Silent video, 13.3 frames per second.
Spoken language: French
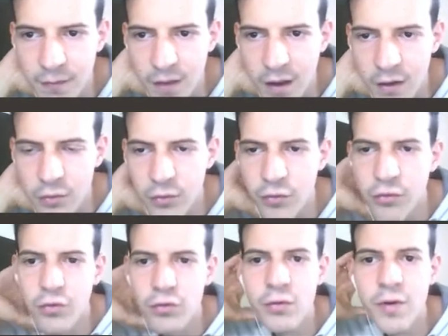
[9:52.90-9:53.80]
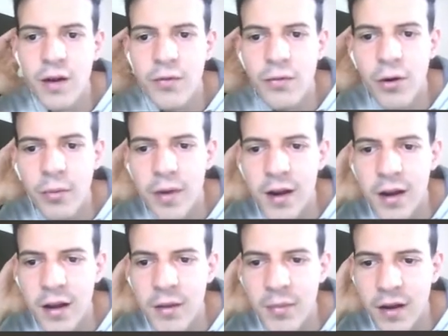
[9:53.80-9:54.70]
Je me suis une nouvelle fois emmêlé
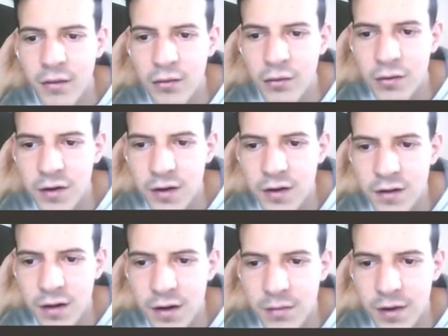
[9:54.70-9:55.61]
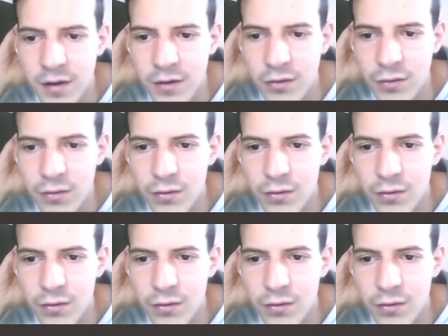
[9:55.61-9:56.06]
les pinceaux, j'ai l'impression.